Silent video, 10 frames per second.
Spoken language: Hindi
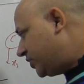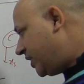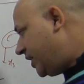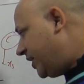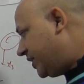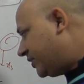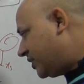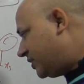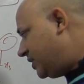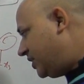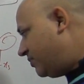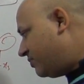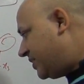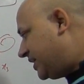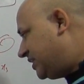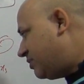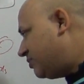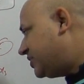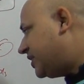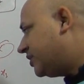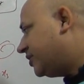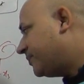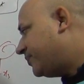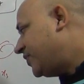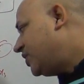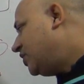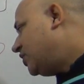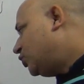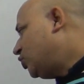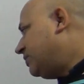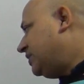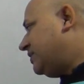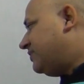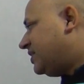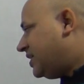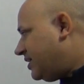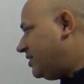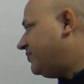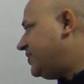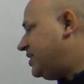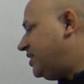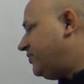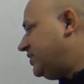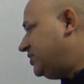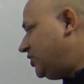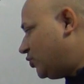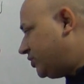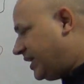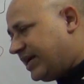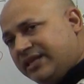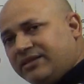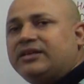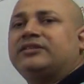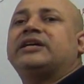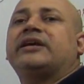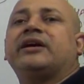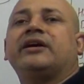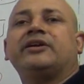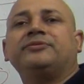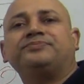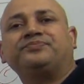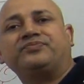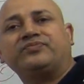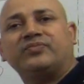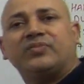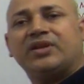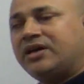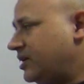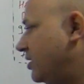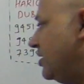से एट तक ही मैक्सिमम जाएगा तो मतलब हर एक वेरिएबल ज़ीरो से एन तक जा रहा है है ना